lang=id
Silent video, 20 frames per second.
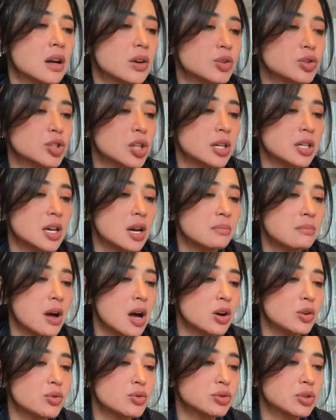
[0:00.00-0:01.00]
harus cari yang
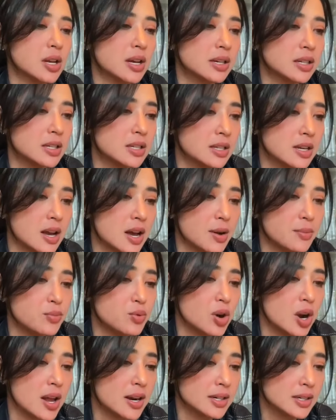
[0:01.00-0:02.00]
bagus harinya
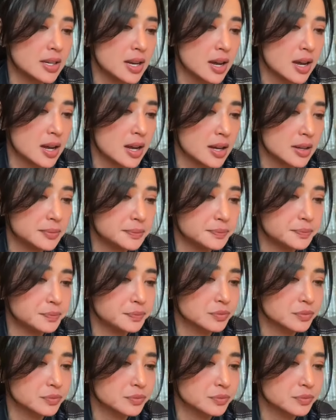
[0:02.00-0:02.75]
bulannya